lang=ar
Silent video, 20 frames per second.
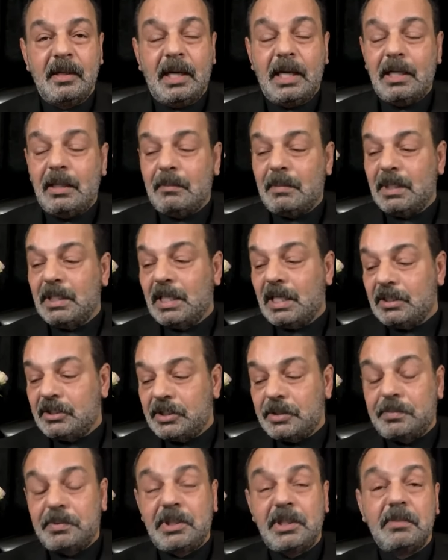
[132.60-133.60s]
انا ما دا
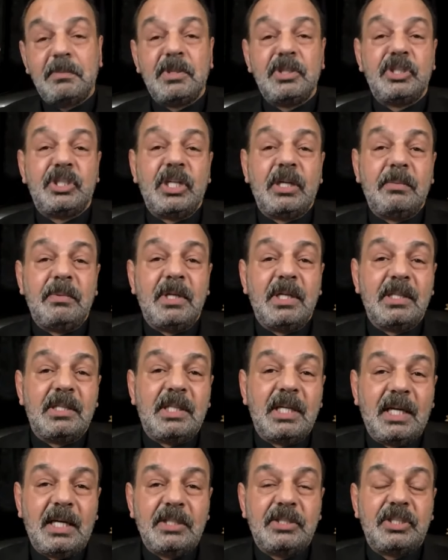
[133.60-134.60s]
اجيب شيء من جيبي
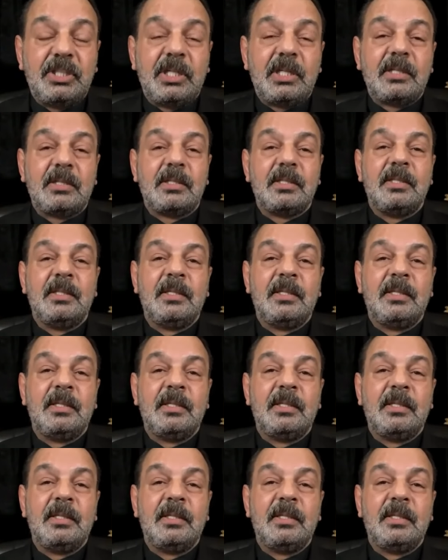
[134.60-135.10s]
انت حكيت